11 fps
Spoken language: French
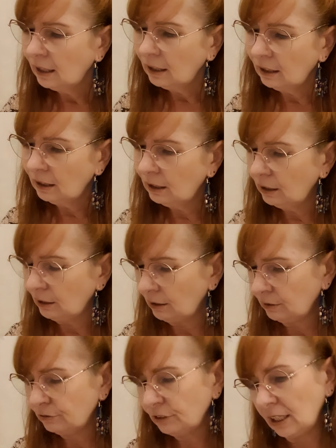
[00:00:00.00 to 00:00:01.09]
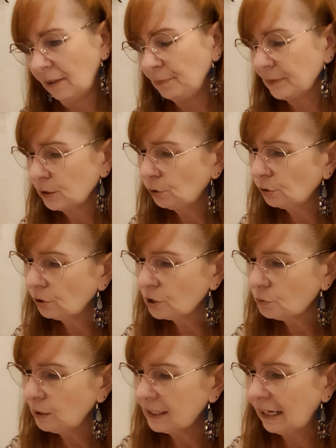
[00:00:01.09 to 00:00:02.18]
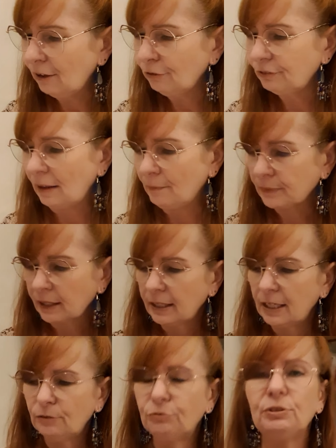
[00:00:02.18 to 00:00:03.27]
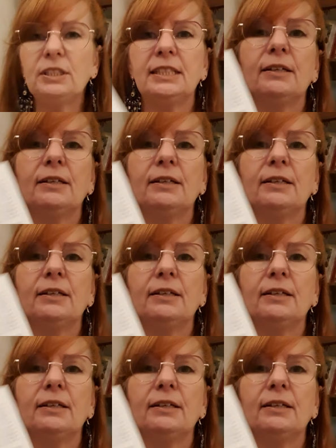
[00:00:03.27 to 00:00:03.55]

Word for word: Euh, voilà. Donc, ensuite, à la fin, il vous dit